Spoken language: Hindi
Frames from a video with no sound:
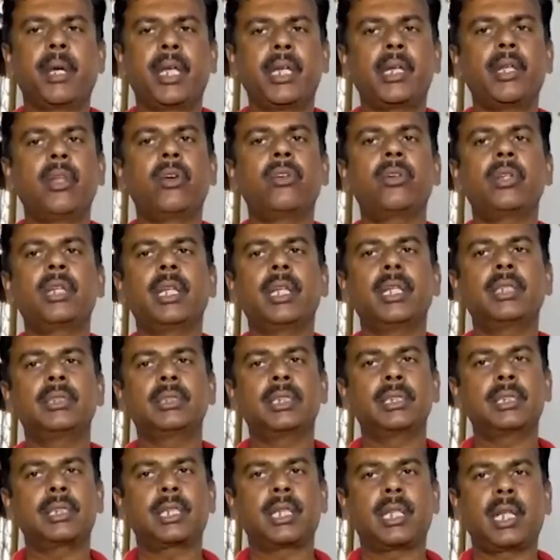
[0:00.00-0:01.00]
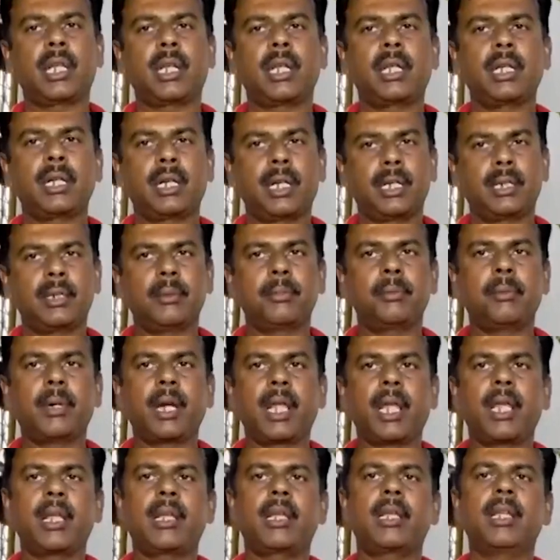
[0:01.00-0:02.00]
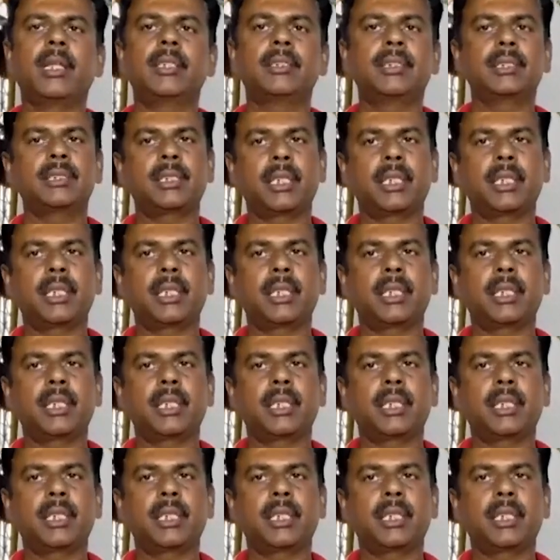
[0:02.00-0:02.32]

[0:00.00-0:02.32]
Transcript: महिलाओं ने जिस तरह कदम बढ़ा रहे हैं